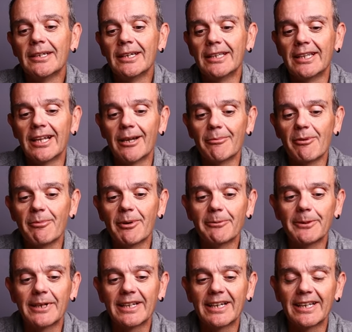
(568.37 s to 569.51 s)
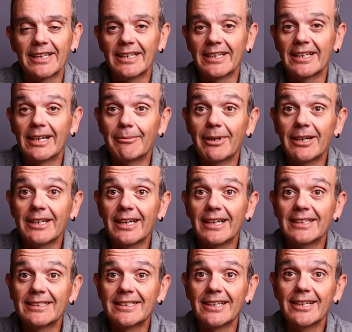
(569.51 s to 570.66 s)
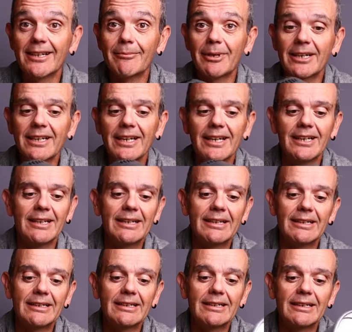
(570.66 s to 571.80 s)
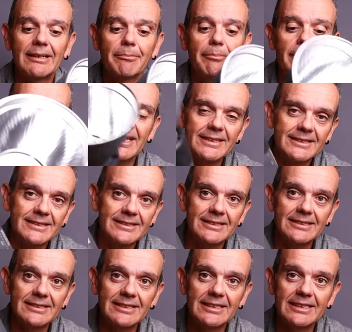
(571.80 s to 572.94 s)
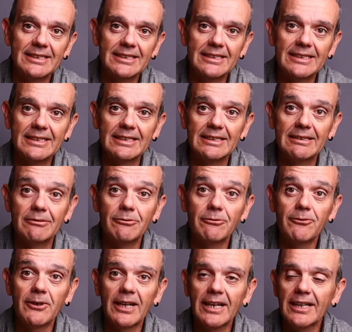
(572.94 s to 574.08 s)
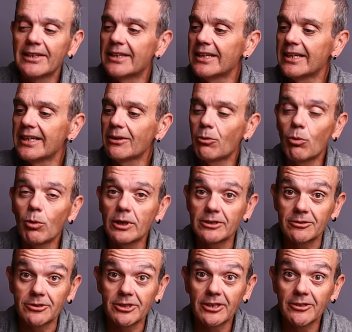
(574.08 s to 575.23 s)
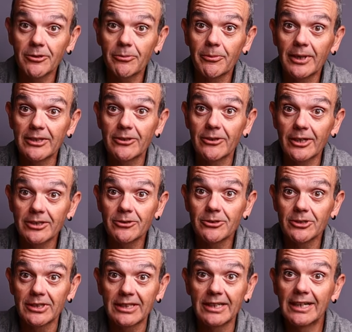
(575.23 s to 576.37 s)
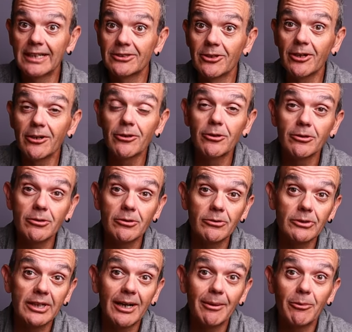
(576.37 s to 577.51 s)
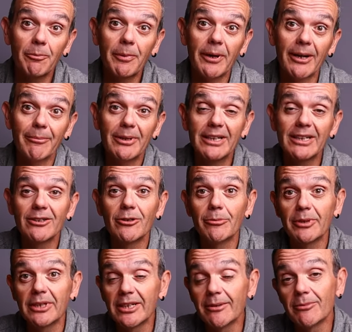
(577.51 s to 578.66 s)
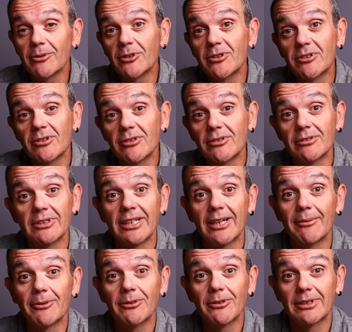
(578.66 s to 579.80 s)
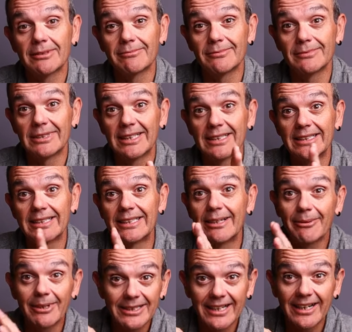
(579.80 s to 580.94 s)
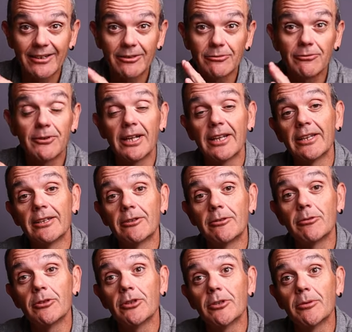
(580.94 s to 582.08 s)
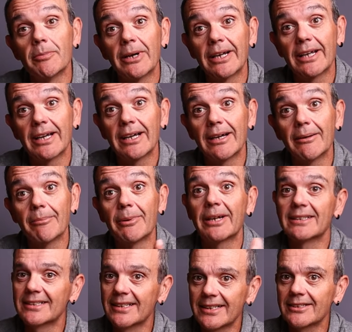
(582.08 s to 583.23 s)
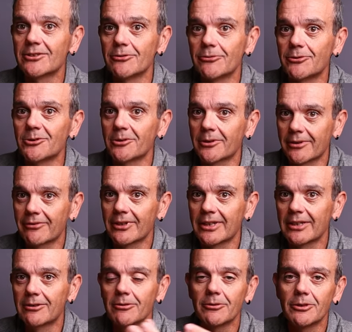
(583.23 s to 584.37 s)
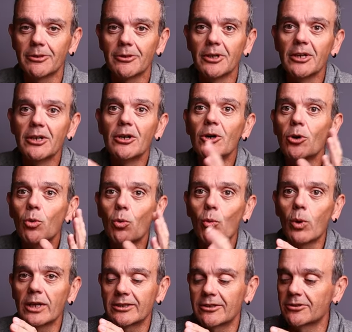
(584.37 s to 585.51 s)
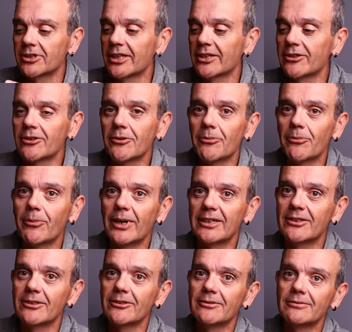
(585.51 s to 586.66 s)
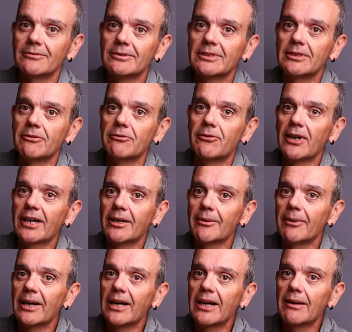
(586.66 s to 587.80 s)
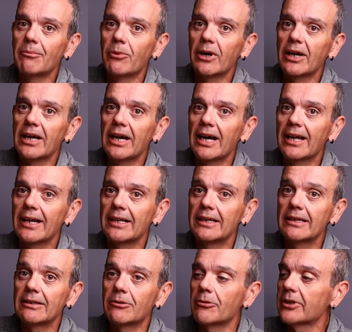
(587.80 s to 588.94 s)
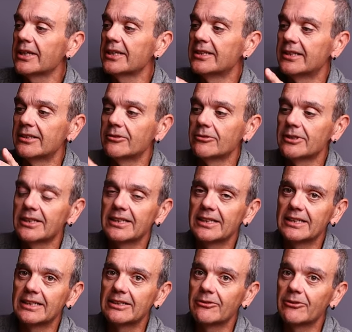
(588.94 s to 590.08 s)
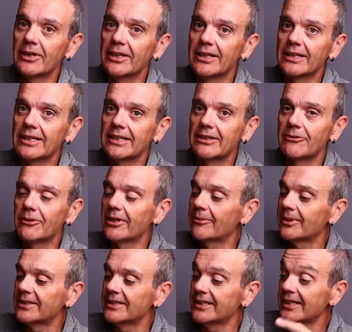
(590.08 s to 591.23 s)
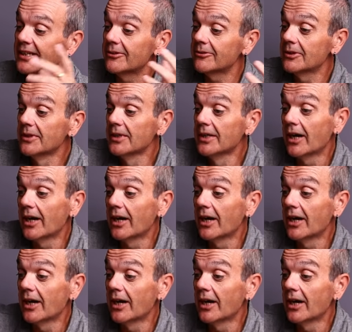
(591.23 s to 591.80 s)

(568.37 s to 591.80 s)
de la misma marca, de la marca, esta de la marca eh, Meth, eh, un flash de 400 vatios. Eso sí, eso es lo, digamos, para mí lo mínimo, digamos, que debe tener un flash de estudio para, para hacer eso, fotografía de estudio. 400 vatios. Este es un flash que va pues, a corriente, no tiene nada ha de, de, batería, ¿no?